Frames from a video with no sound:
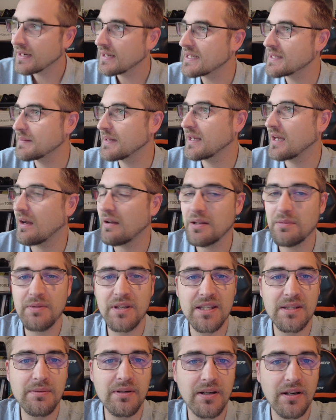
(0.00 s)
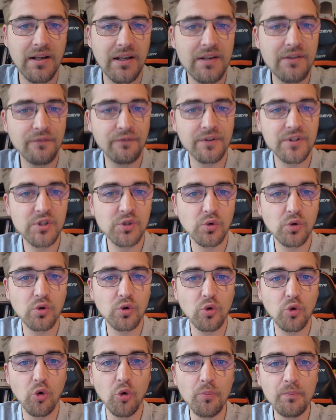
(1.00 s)
Deswegen habe ich mich jetzt wieder nach innen
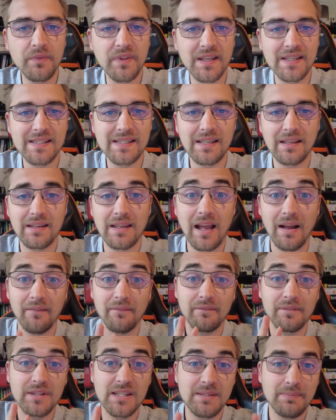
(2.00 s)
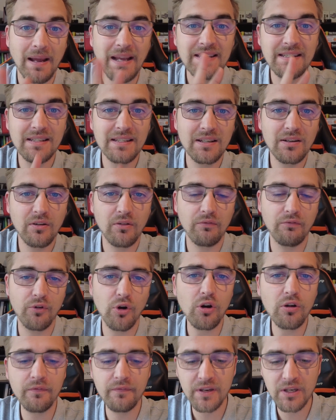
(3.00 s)
verzogen, um das ja, zweite
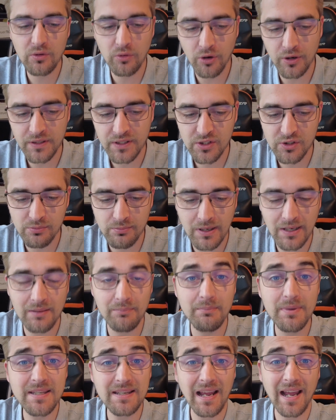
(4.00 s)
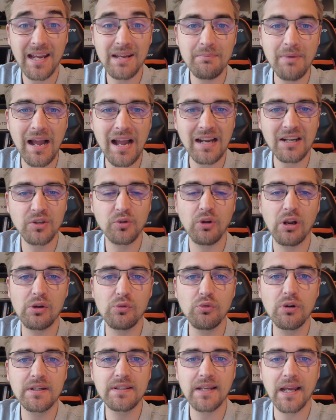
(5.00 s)
Vlog-Video heute zu machen mit einem
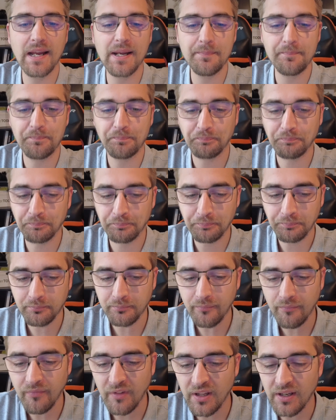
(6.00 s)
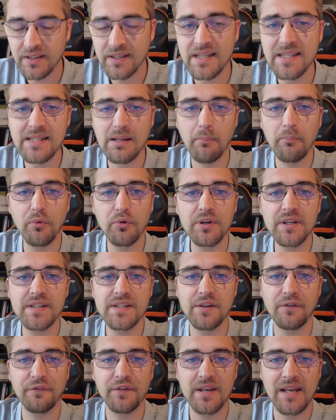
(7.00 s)
aktuellen Urteil des
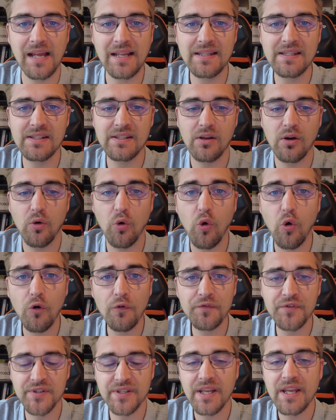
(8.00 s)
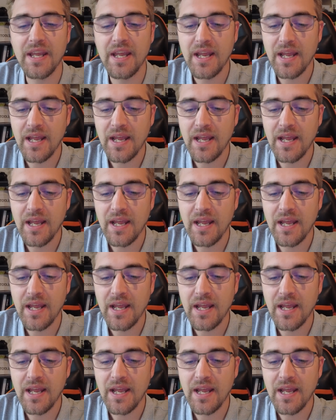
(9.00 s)
Bundesfinanzhofs.